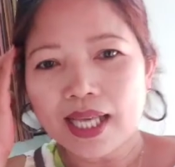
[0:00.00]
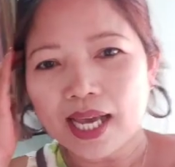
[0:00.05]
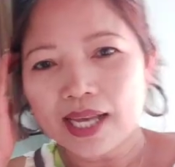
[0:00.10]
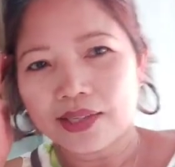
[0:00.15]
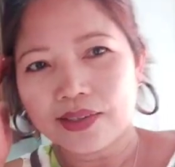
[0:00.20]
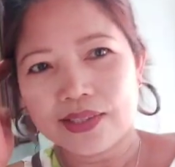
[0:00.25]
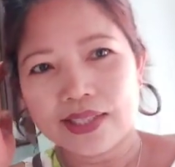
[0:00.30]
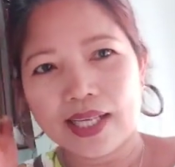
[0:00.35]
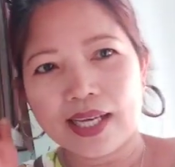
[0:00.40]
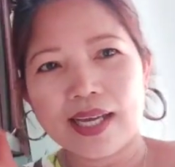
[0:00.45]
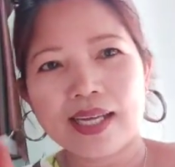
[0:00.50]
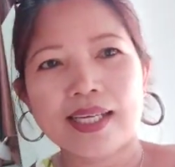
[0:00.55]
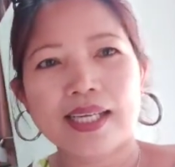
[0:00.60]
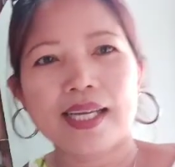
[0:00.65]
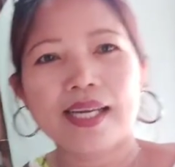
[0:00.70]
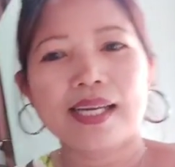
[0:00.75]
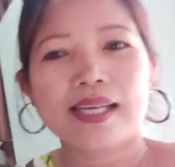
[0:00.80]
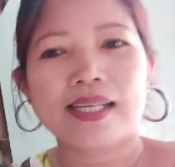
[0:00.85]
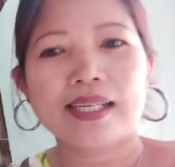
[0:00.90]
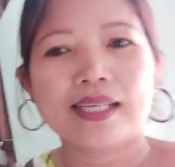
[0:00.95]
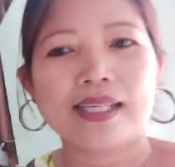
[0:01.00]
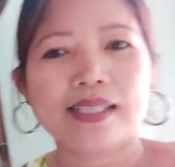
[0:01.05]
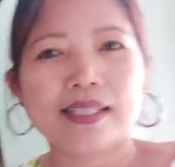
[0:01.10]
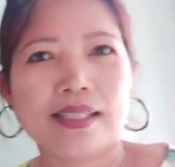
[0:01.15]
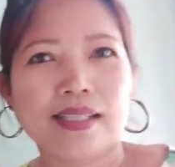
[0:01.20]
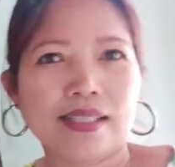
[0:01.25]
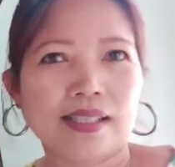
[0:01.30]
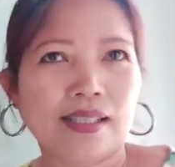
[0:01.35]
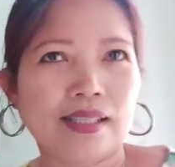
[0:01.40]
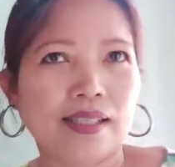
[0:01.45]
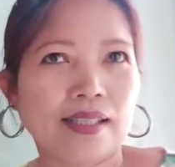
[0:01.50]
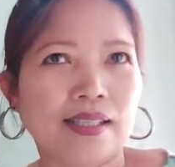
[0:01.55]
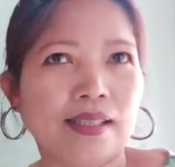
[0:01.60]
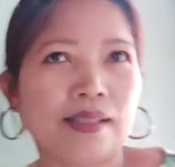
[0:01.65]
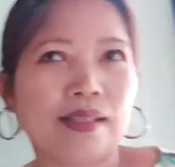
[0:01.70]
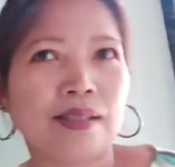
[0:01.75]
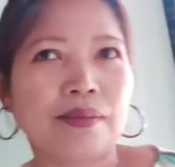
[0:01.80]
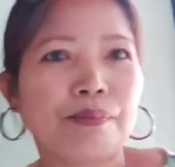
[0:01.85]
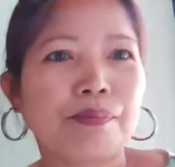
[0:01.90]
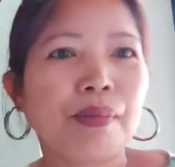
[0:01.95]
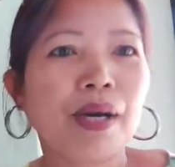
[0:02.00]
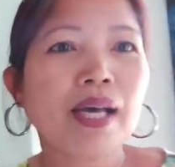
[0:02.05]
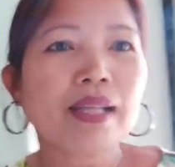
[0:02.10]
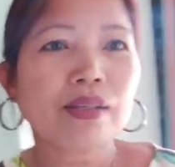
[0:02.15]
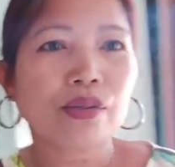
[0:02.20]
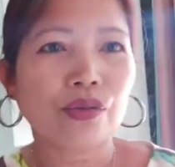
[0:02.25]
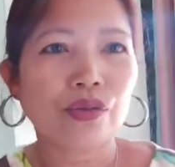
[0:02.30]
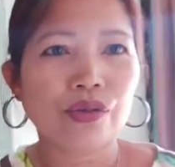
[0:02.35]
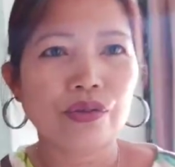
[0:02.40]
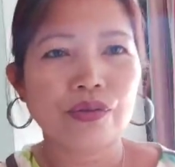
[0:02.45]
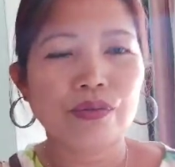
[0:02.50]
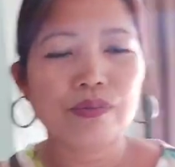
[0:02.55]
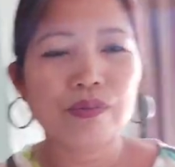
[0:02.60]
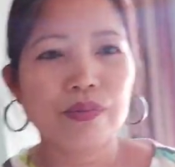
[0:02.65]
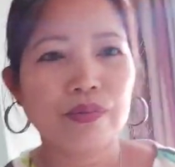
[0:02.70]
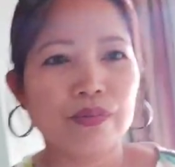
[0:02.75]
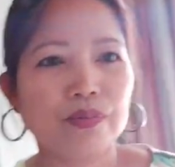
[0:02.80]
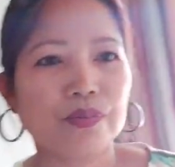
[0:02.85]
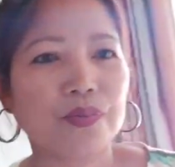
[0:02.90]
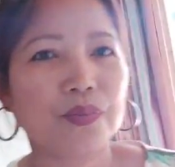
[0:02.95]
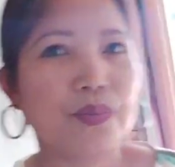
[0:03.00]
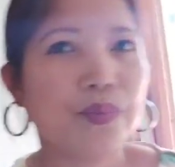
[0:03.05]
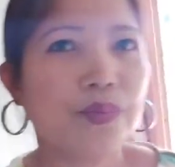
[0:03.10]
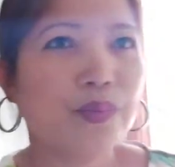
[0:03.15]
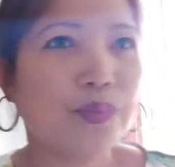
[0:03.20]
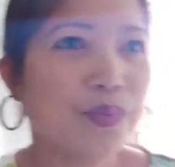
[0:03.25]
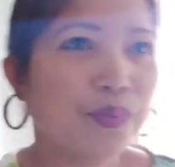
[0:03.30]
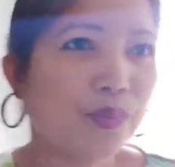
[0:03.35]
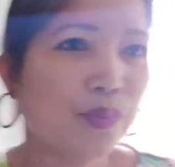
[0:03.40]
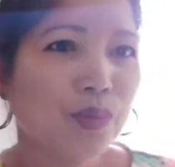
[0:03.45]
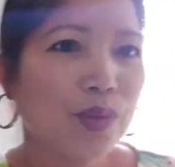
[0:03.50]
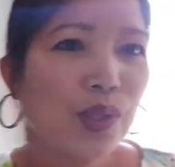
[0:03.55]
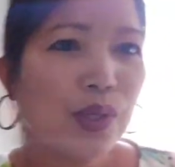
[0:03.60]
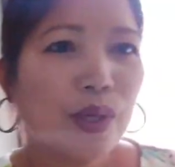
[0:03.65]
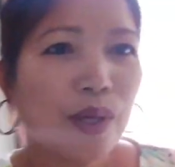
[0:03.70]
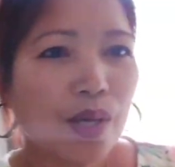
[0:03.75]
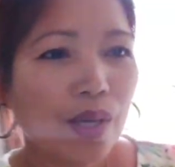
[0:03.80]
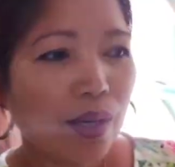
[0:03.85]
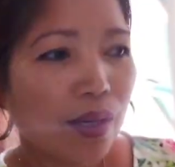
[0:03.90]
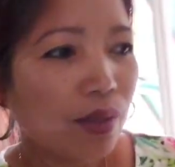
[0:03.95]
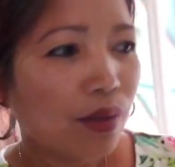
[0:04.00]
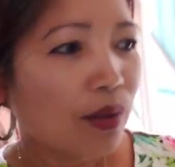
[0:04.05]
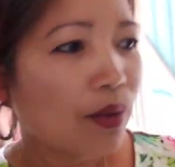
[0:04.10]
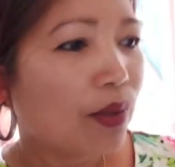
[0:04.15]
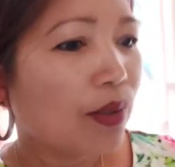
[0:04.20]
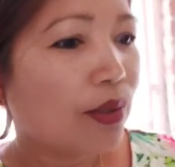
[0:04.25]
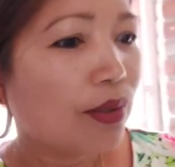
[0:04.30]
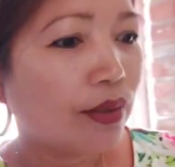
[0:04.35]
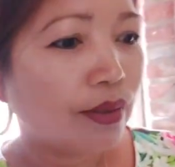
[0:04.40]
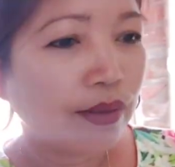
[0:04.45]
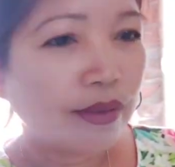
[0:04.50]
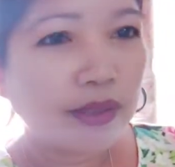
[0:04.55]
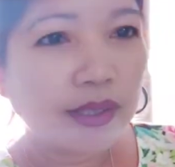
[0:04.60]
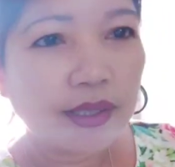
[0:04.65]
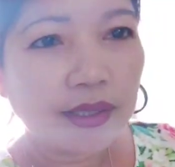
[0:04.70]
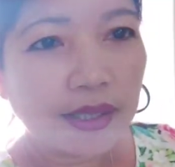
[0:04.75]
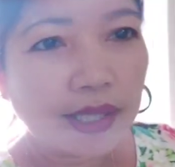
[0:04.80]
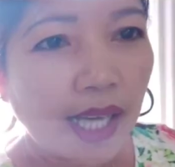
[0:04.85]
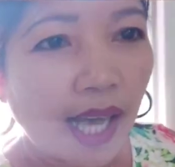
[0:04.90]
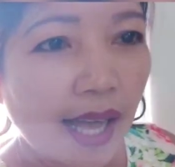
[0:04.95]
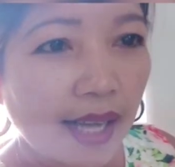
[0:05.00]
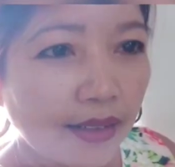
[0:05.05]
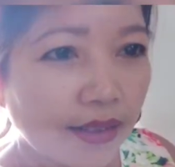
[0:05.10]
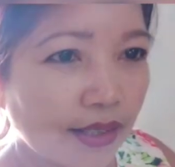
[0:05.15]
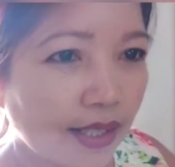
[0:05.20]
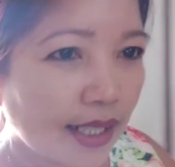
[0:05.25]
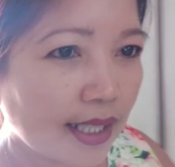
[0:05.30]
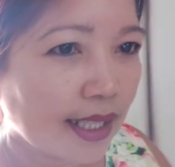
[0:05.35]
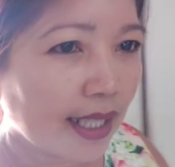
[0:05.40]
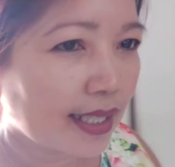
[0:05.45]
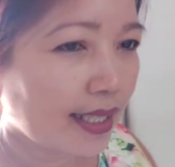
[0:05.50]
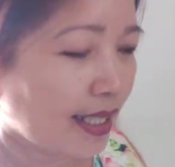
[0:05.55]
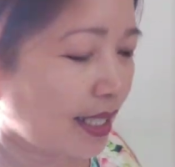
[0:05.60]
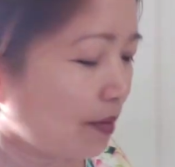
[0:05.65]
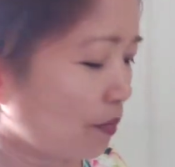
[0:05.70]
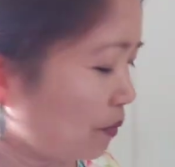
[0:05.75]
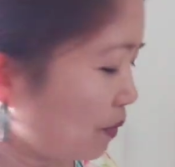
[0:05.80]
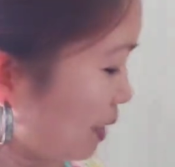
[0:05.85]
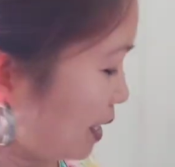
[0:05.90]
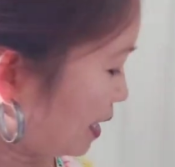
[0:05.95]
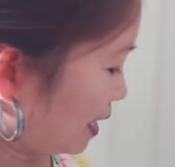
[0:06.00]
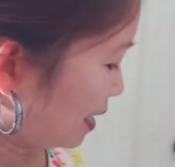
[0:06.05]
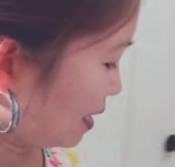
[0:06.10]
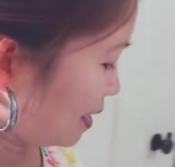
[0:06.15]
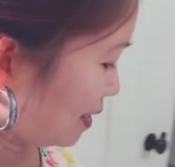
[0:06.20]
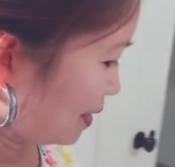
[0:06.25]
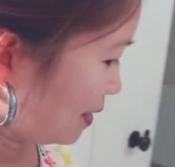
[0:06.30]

tayo sa kanilang little bathroom. Kung gaano rin kasimple.